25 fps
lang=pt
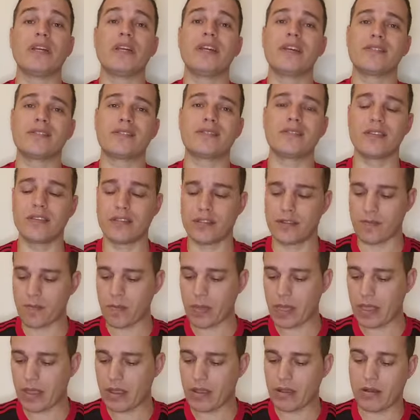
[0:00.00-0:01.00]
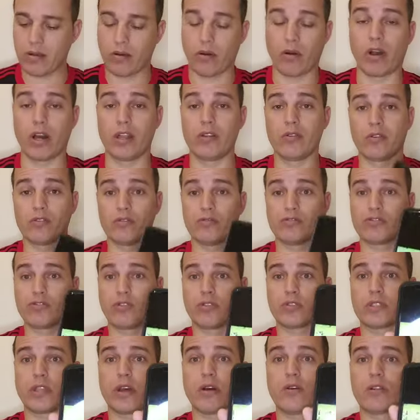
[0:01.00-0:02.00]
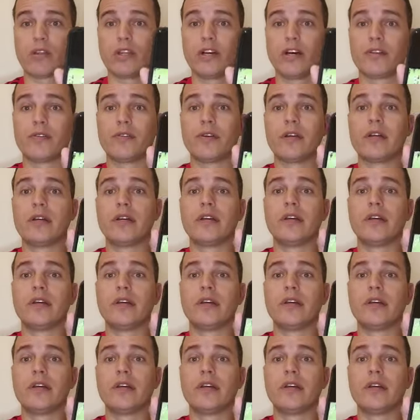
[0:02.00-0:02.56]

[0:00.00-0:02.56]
esse olha, o jogo tá rolando.